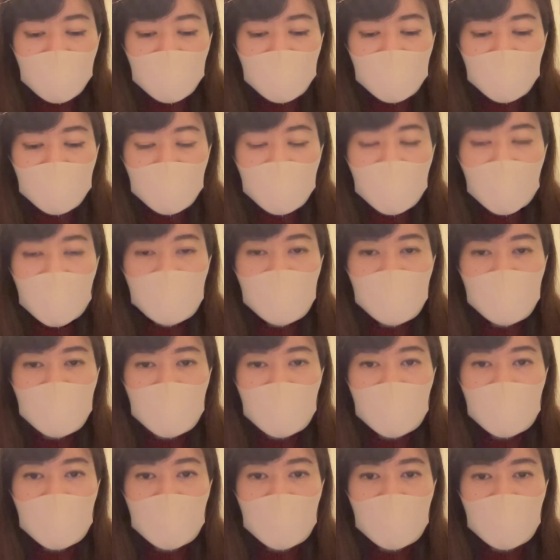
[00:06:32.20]
その後
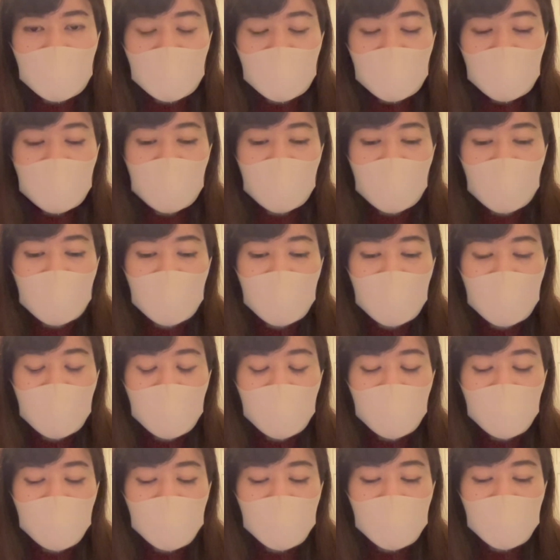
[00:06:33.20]
に課
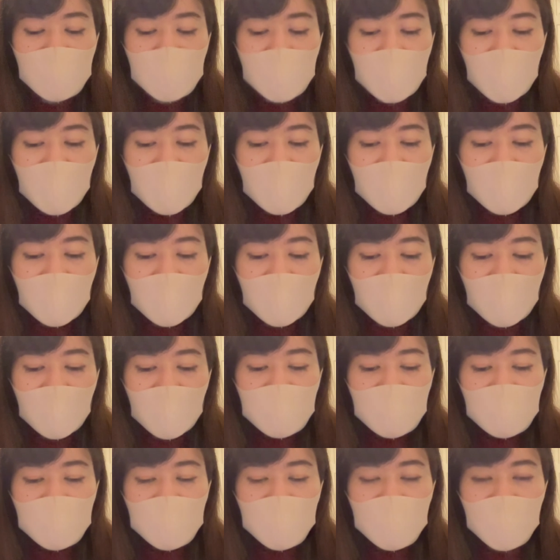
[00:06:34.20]
金をして
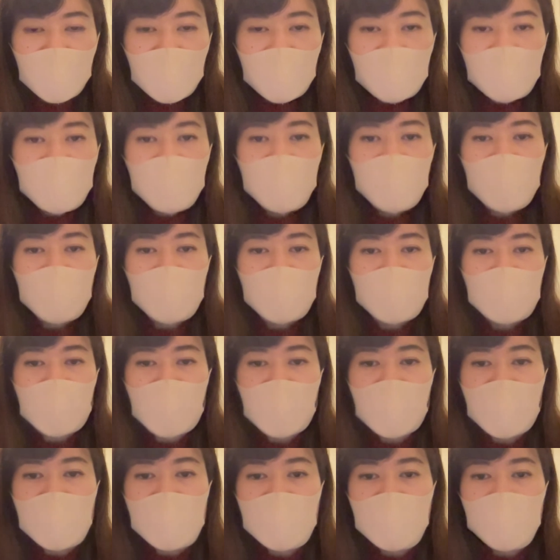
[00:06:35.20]
スペアルームを使
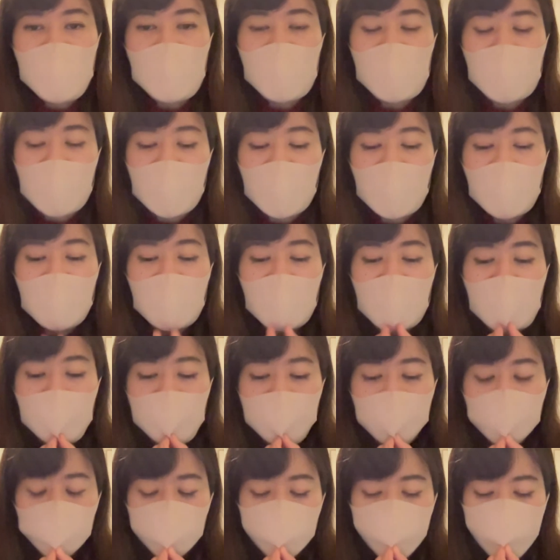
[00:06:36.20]
い始めてから
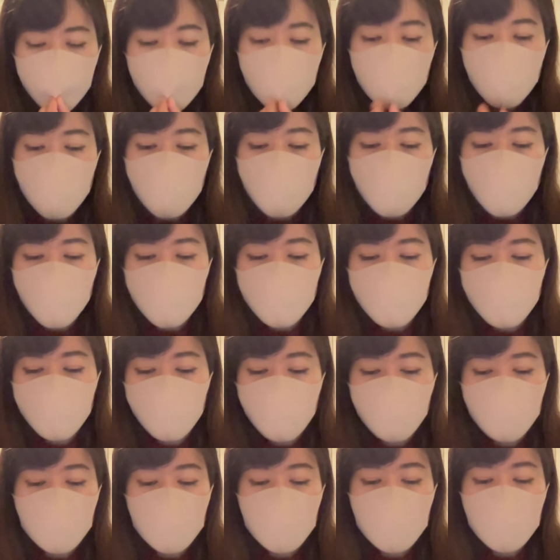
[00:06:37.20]
圧
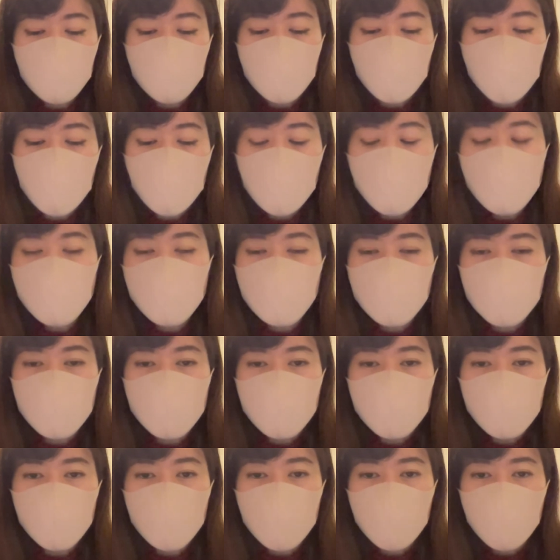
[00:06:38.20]
倒的に返
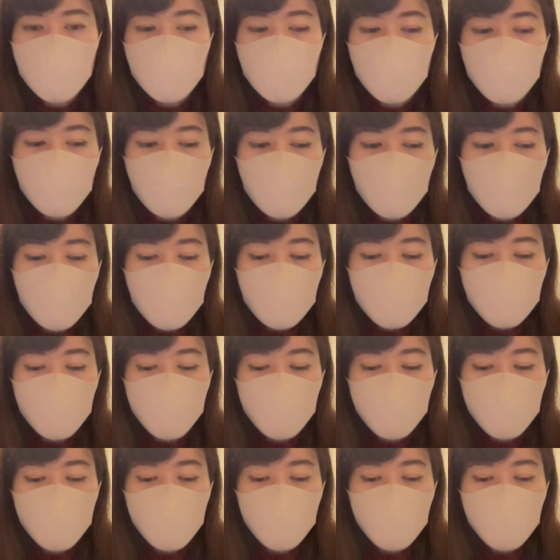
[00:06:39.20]
信が来
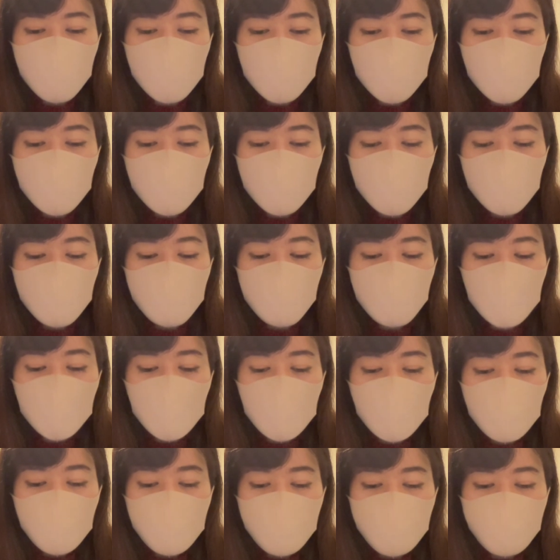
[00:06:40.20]
るようになったの
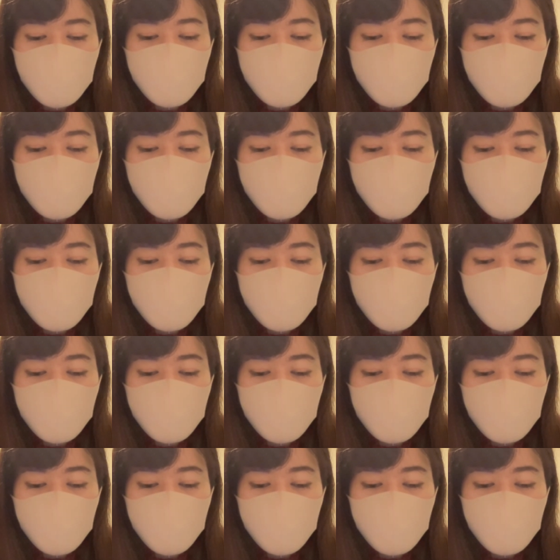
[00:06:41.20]
で、